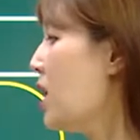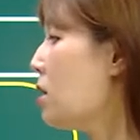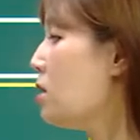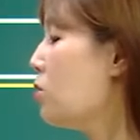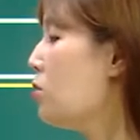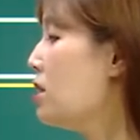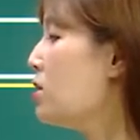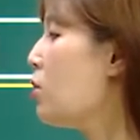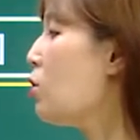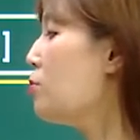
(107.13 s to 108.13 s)
그리고
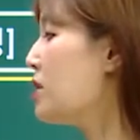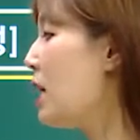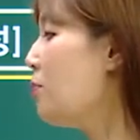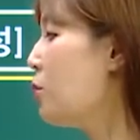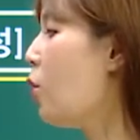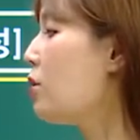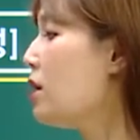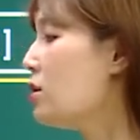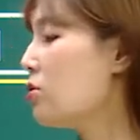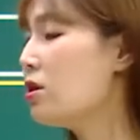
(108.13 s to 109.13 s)
인성검사
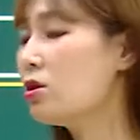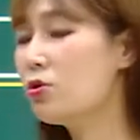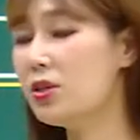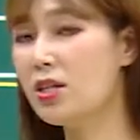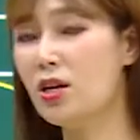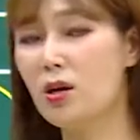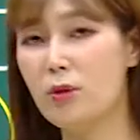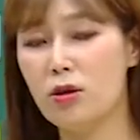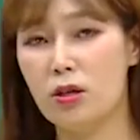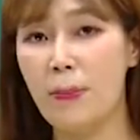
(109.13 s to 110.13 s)
여기에서 실제로 이
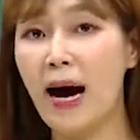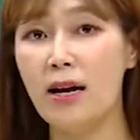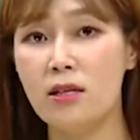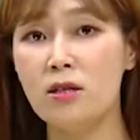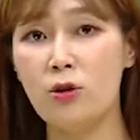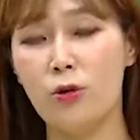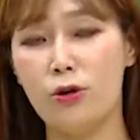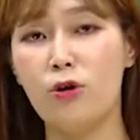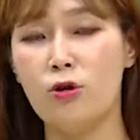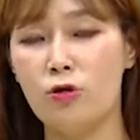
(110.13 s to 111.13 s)
사람이 이 바른
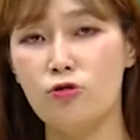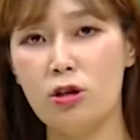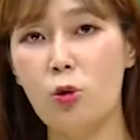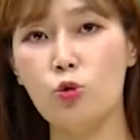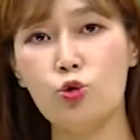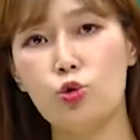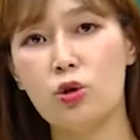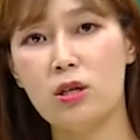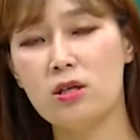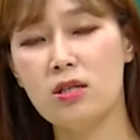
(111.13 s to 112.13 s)
경영 우리
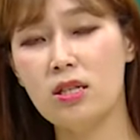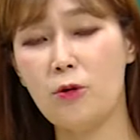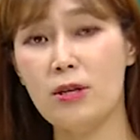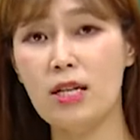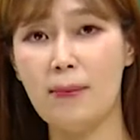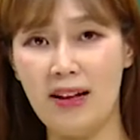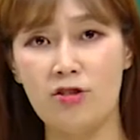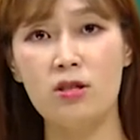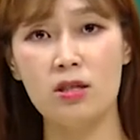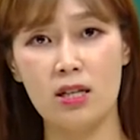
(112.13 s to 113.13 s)
오뚜기 인재상과 잘
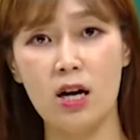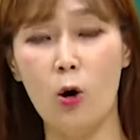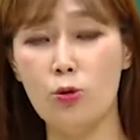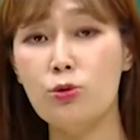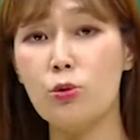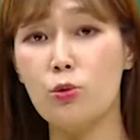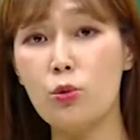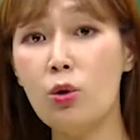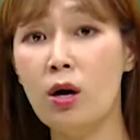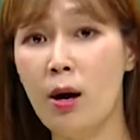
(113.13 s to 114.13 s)
맞는지가 어느 정도